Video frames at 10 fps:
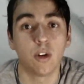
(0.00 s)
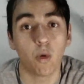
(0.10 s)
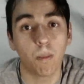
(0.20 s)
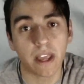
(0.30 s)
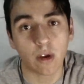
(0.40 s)

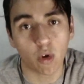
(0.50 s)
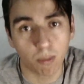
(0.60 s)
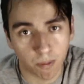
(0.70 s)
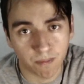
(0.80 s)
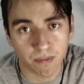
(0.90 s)
O bem
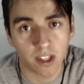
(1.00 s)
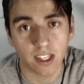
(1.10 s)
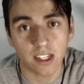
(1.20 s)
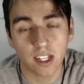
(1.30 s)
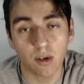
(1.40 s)
comum.
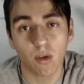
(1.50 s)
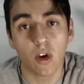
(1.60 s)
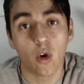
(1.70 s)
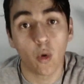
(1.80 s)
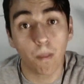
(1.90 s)
Então,
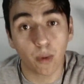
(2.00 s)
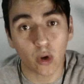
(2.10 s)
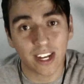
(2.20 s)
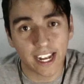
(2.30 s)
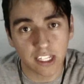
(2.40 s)
o
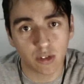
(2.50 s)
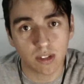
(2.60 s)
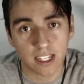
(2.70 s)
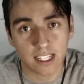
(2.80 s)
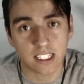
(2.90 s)
progresso
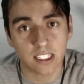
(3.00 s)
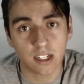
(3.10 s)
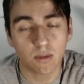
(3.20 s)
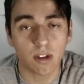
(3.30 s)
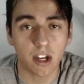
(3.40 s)
da
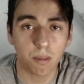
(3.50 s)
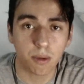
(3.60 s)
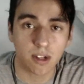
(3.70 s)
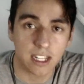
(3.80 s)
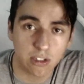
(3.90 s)
nação é o
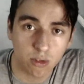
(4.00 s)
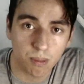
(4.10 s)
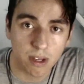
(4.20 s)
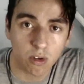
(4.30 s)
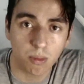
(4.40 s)
progresso do
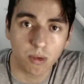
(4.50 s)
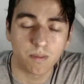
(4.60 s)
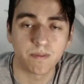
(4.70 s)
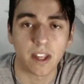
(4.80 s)
bem comum.